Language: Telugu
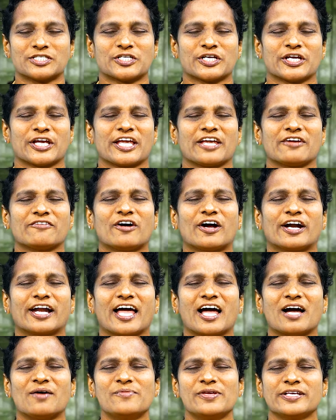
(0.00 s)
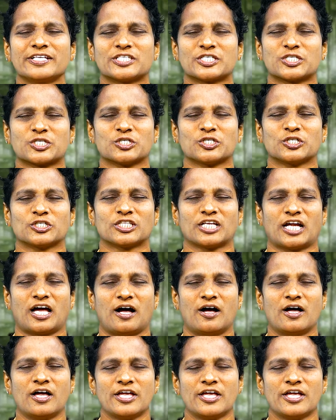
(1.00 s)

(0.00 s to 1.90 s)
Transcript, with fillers: చేయవాడా మీ స్తోత్ర